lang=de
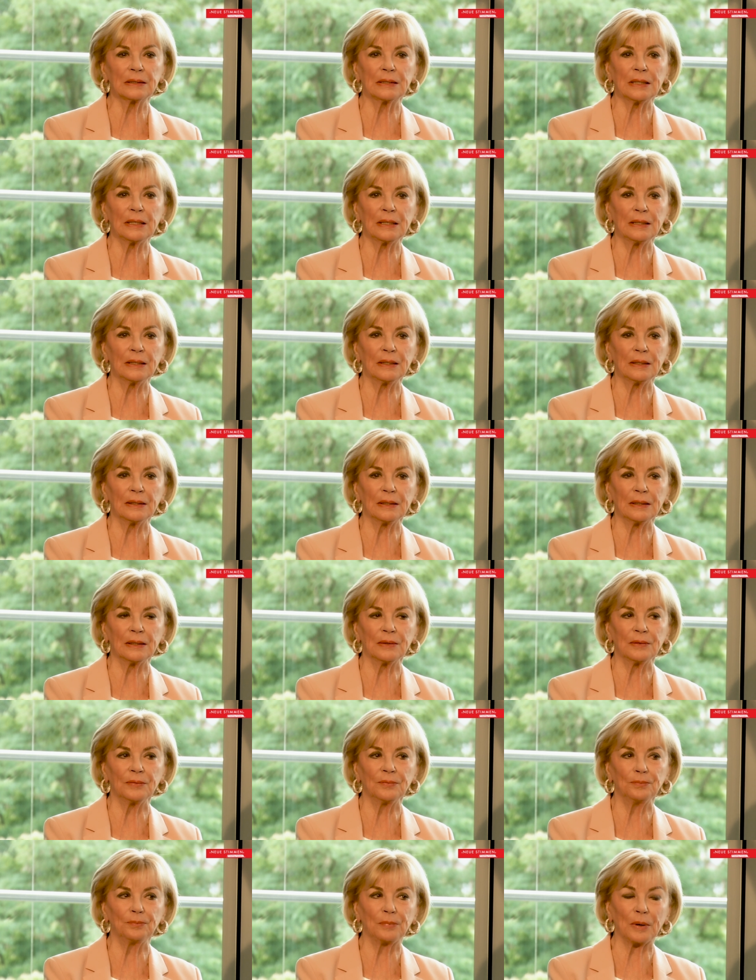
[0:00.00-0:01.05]

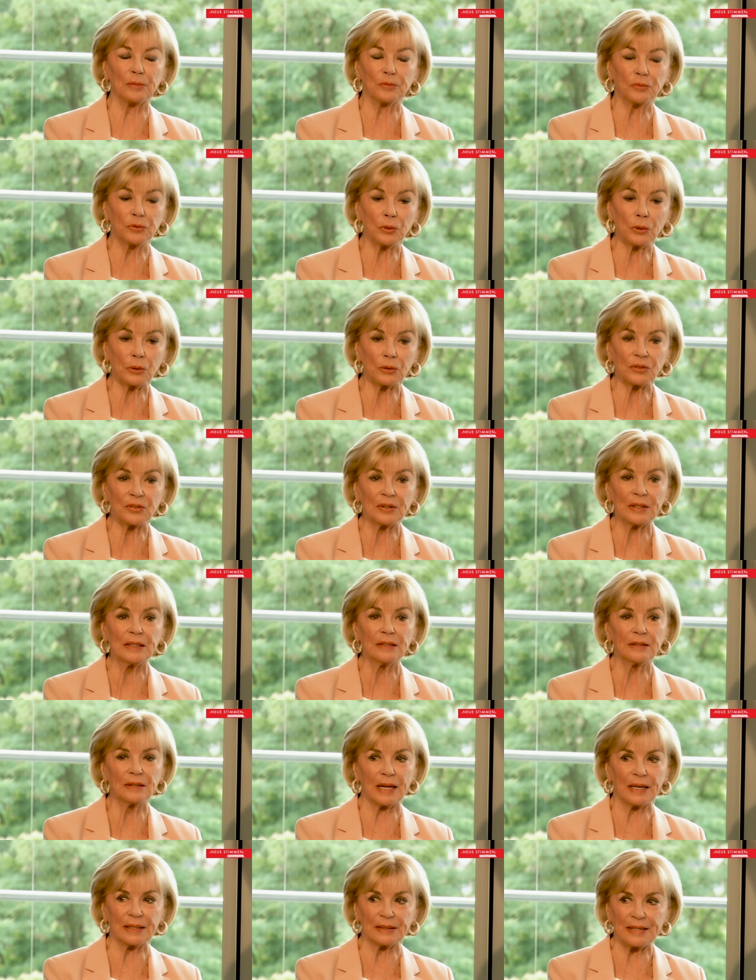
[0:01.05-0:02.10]
die beim
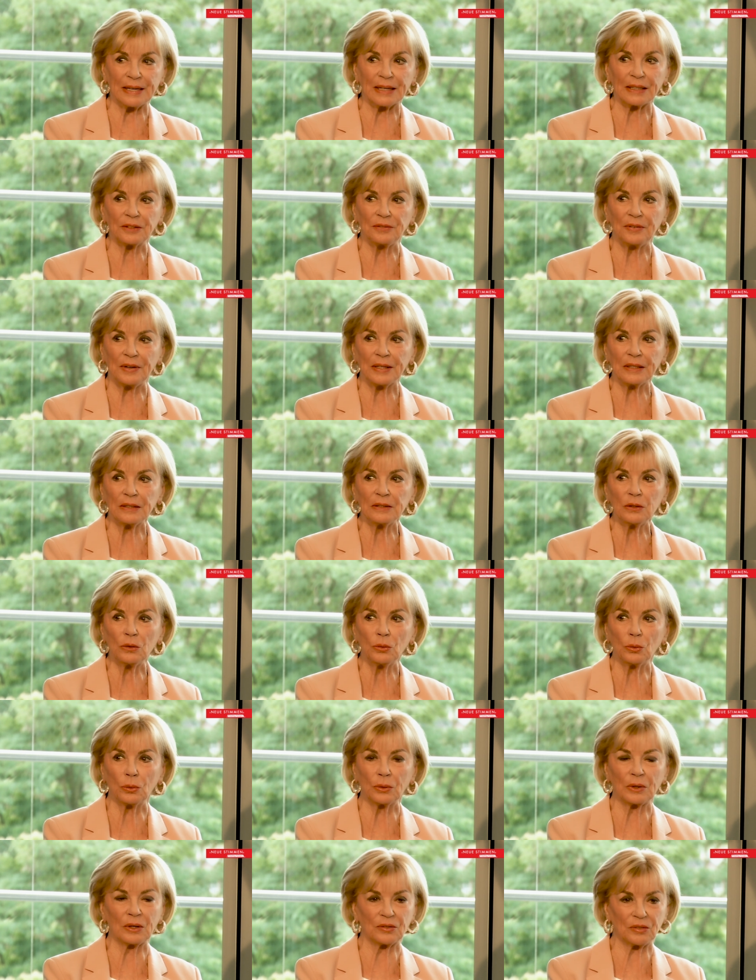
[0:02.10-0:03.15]
Vorsingen entdeckt werden
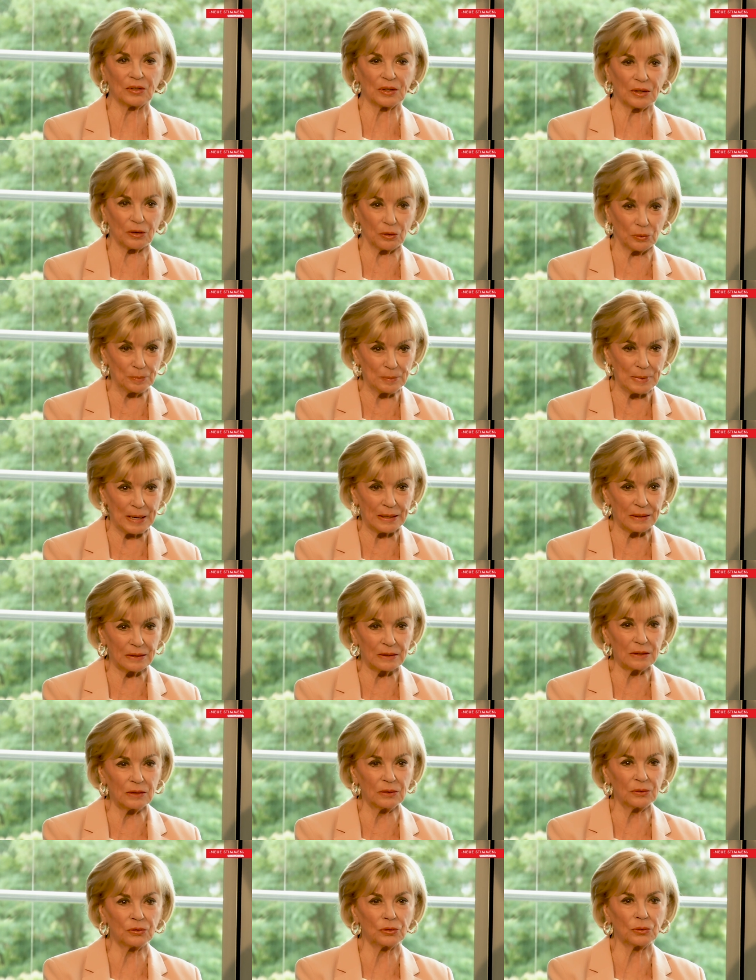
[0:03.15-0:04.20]
oder sich auch
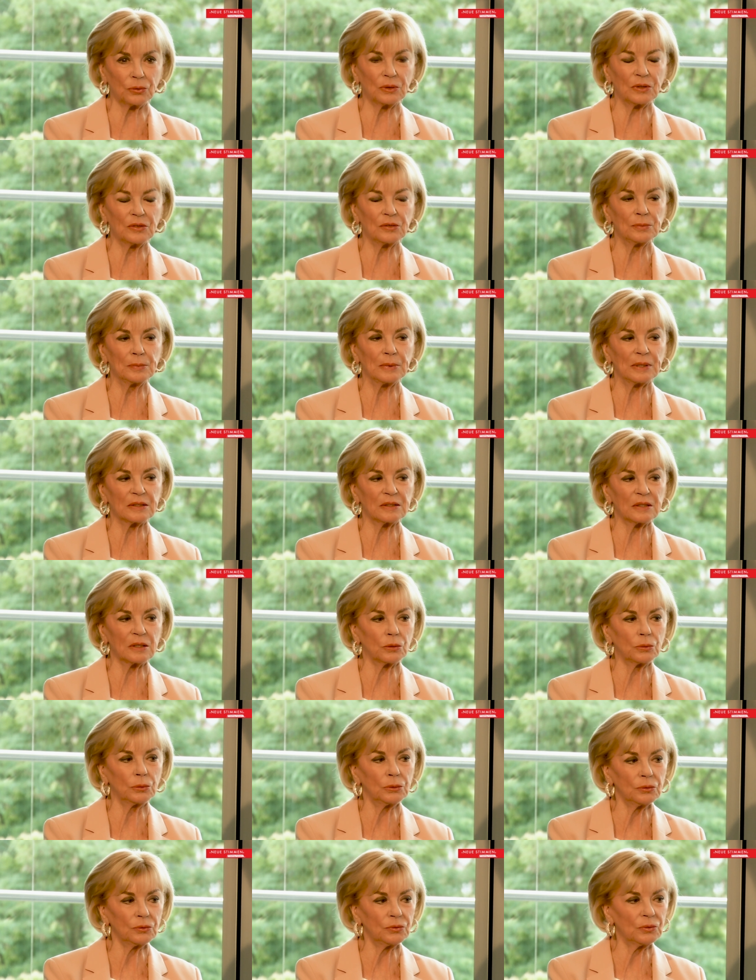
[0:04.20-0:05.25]
melden zu diesem
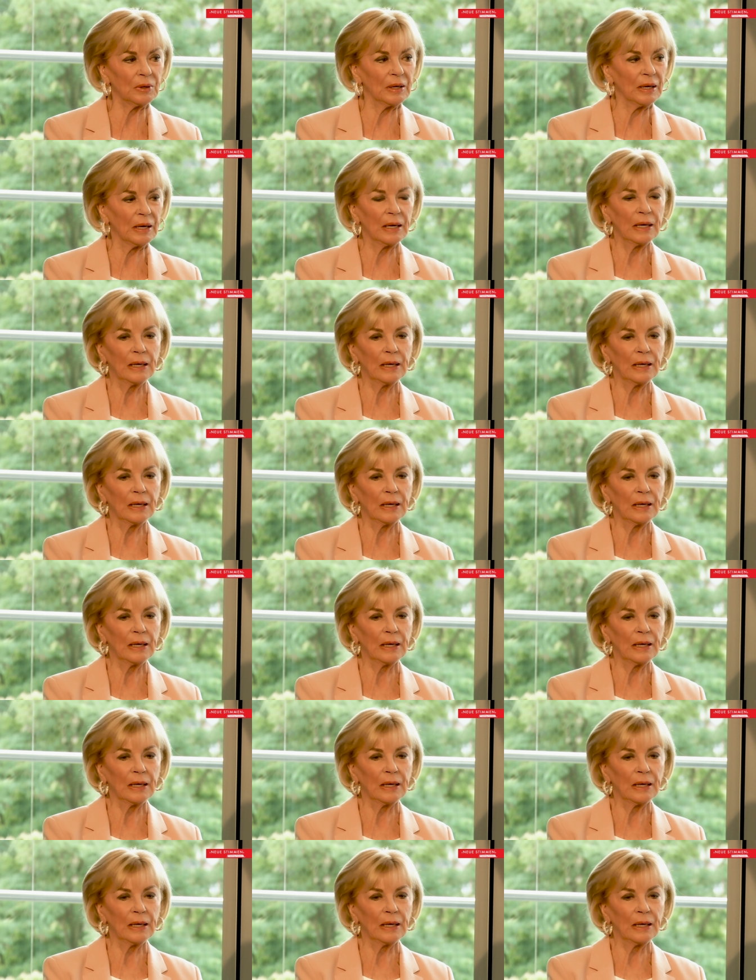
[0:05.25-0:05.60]
Meisterkurs.